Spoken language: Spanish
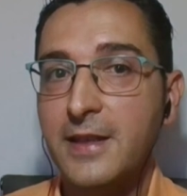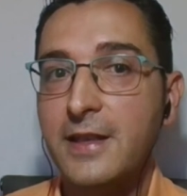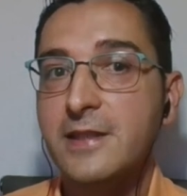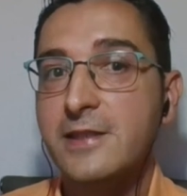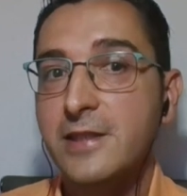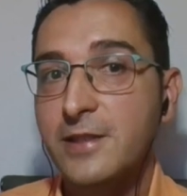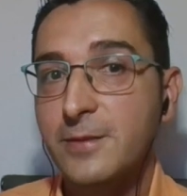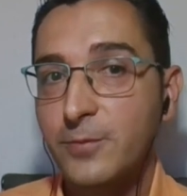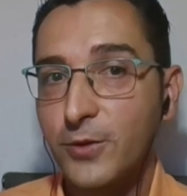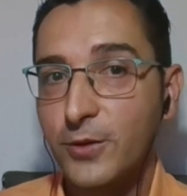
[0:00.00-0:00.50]

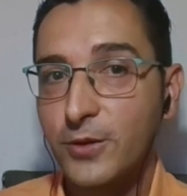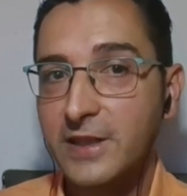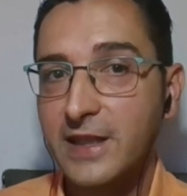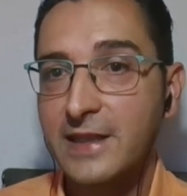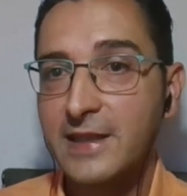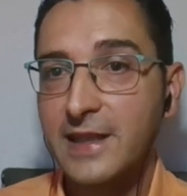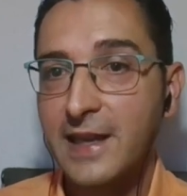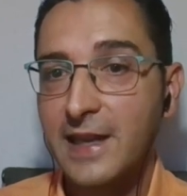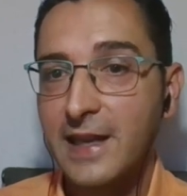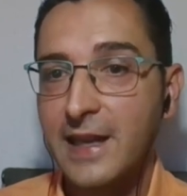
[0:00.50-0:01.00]
Sí es
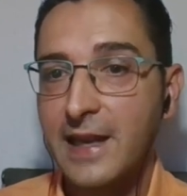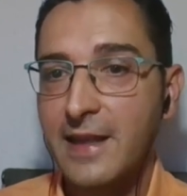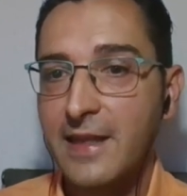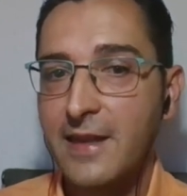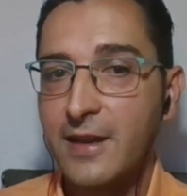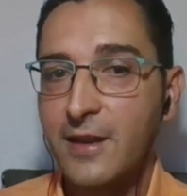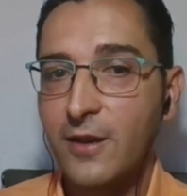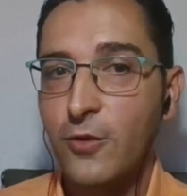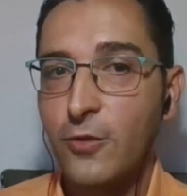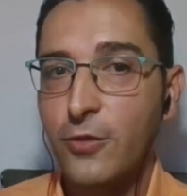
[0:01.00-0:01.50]
importante que el área
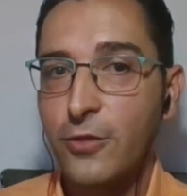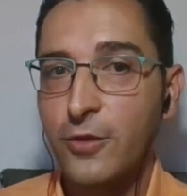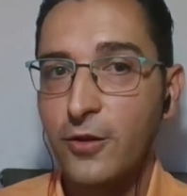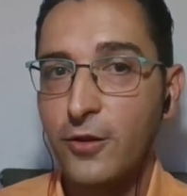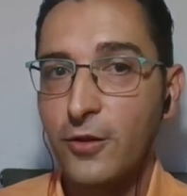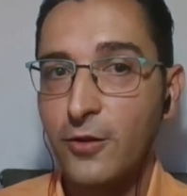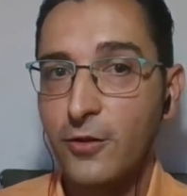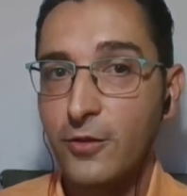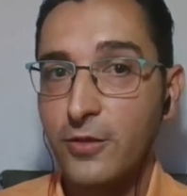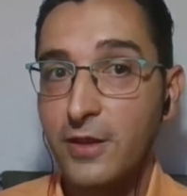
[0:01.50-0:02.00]
de
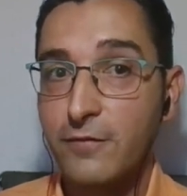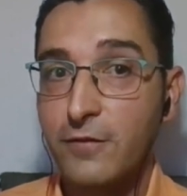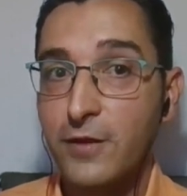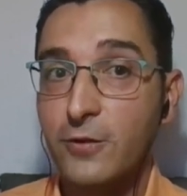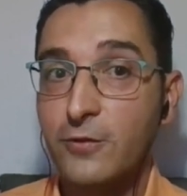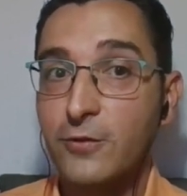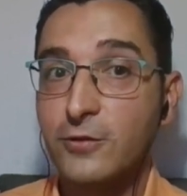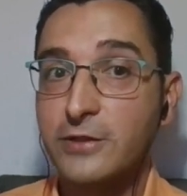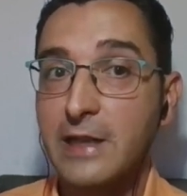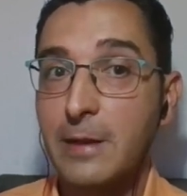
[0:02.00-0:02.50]
negocio
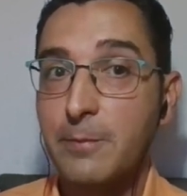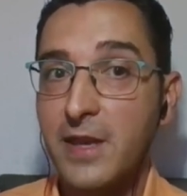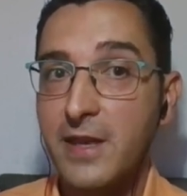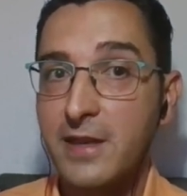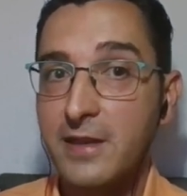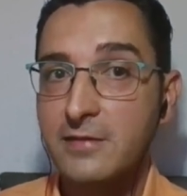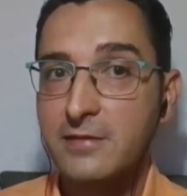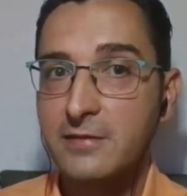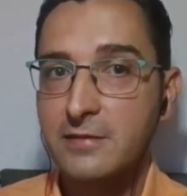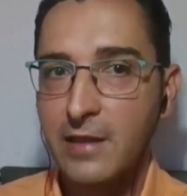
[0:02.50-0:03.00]
defina unos
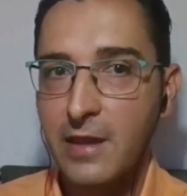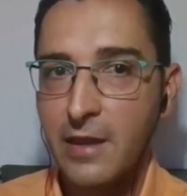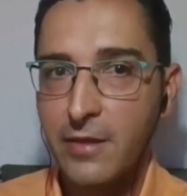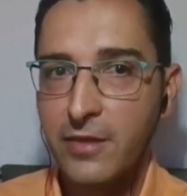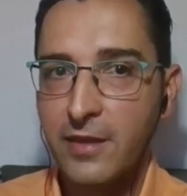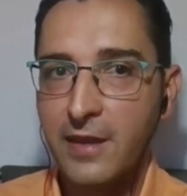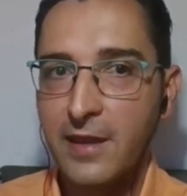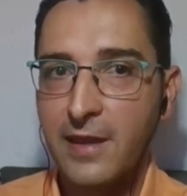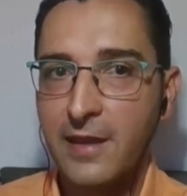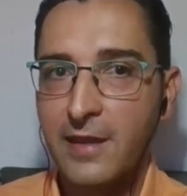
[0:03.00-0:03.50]
KPIs, que
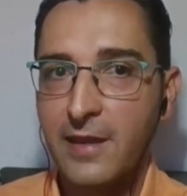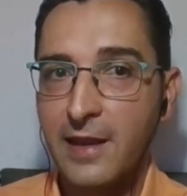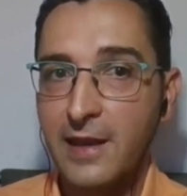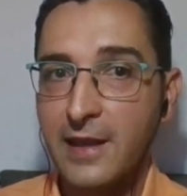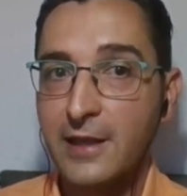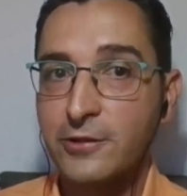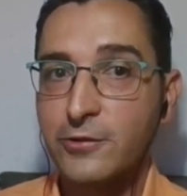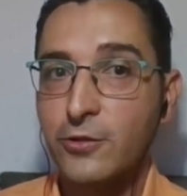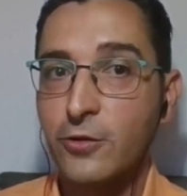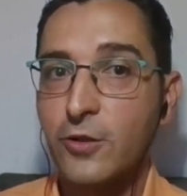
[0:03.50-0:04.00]
hace el
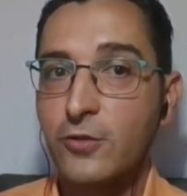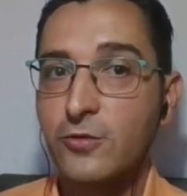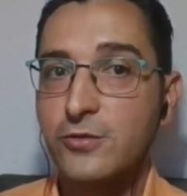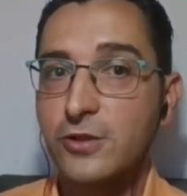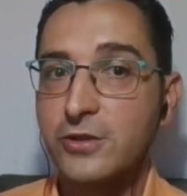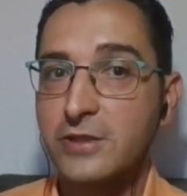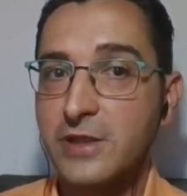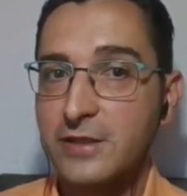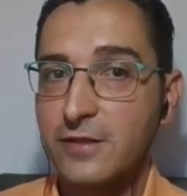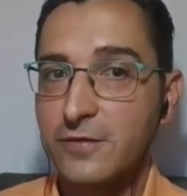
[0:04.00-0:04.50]
caso de
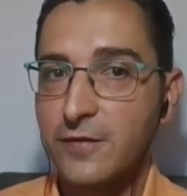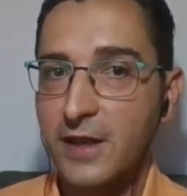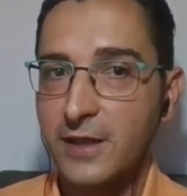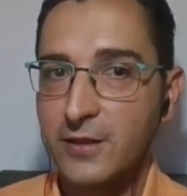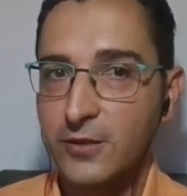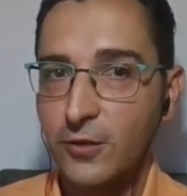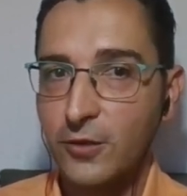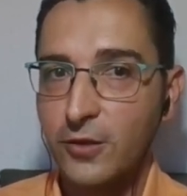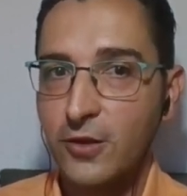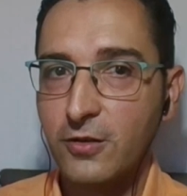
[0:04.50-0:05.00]
uso
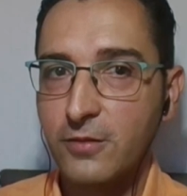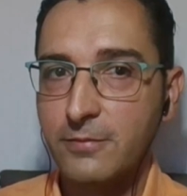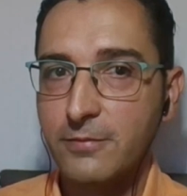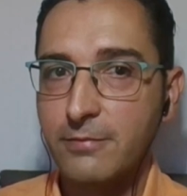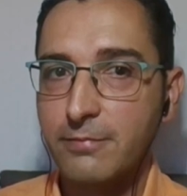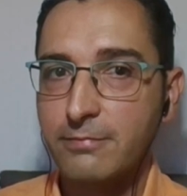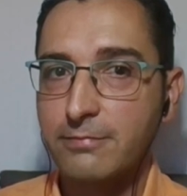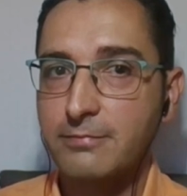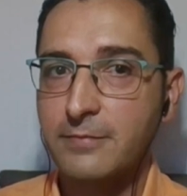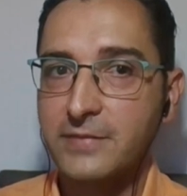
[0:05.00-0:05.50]
satisfactorio,
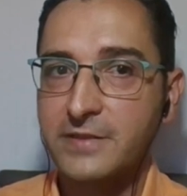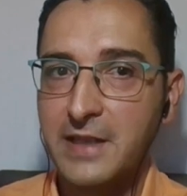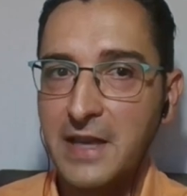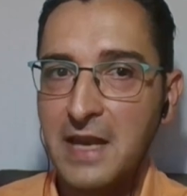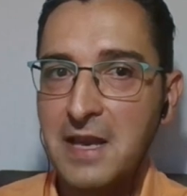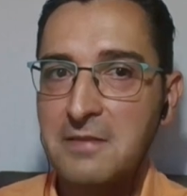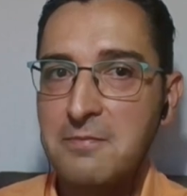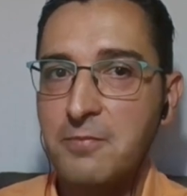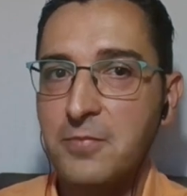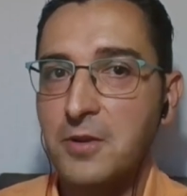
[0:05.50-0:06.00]

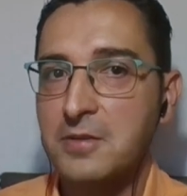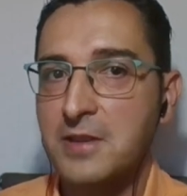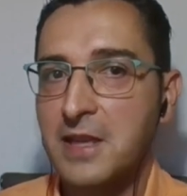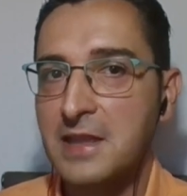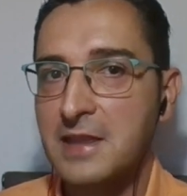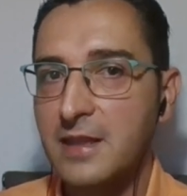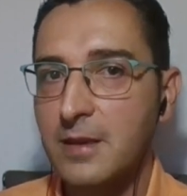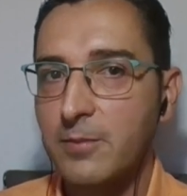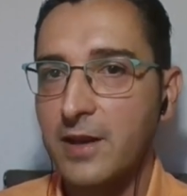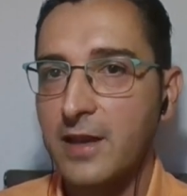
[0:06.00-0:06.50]
será
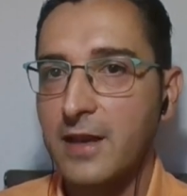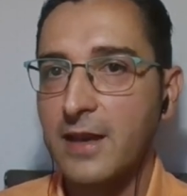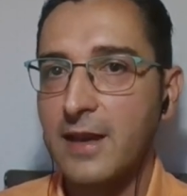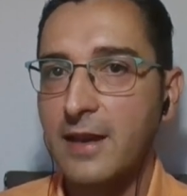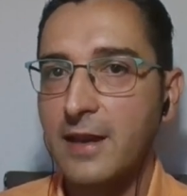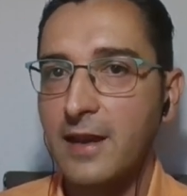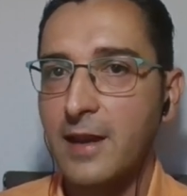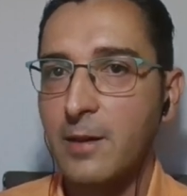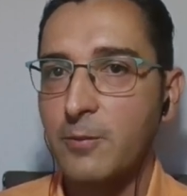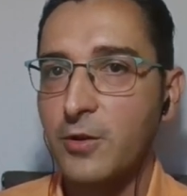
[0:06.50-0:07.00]
importante para
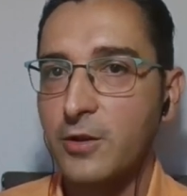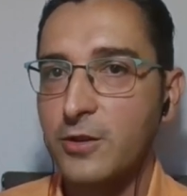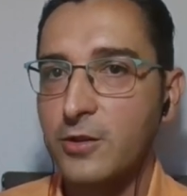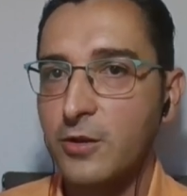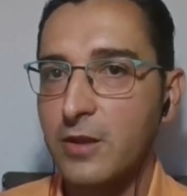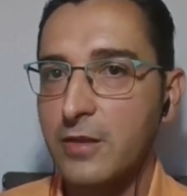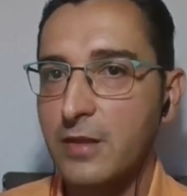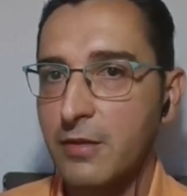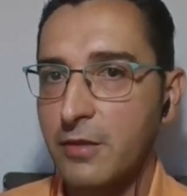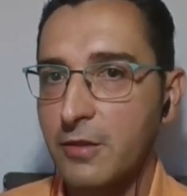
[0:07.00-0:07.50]
la
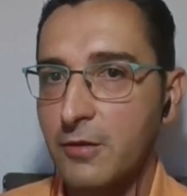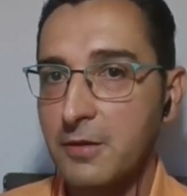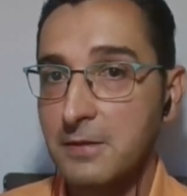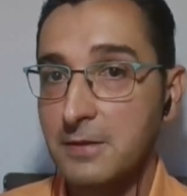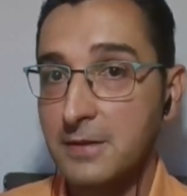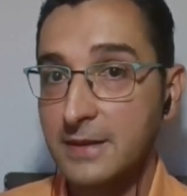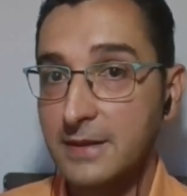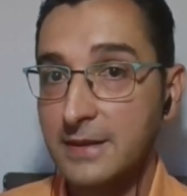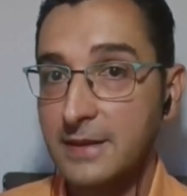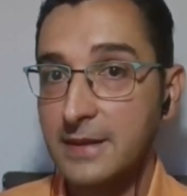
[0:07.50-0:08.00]
monitorización.
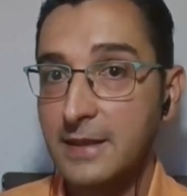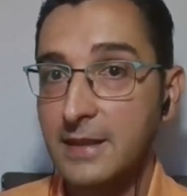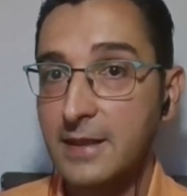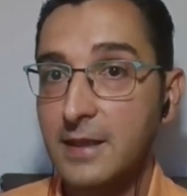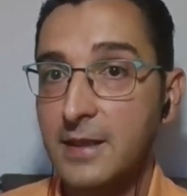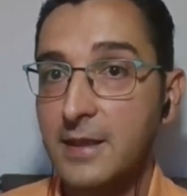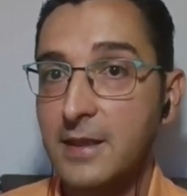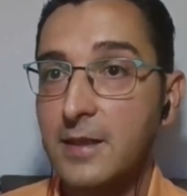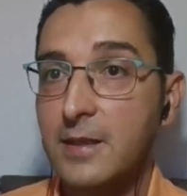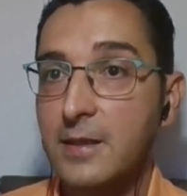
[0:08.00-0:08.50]

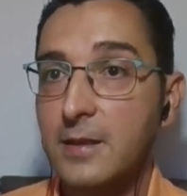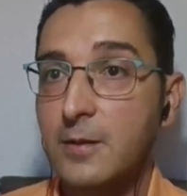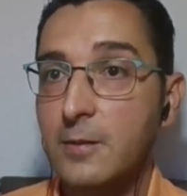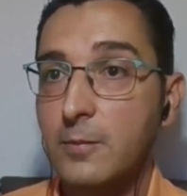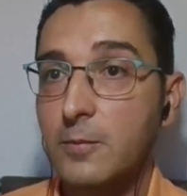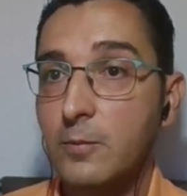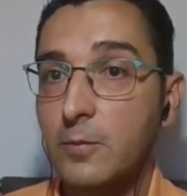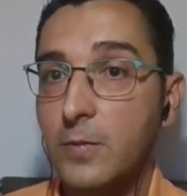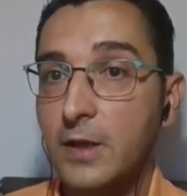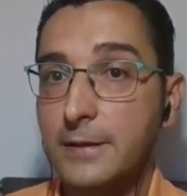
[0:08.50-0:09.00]

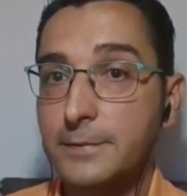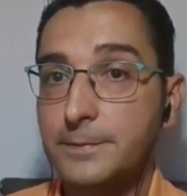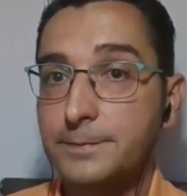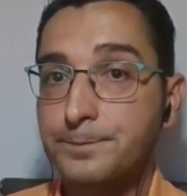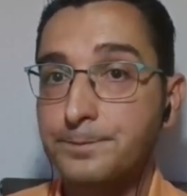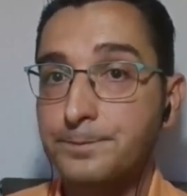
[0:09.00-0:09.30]
Bueno,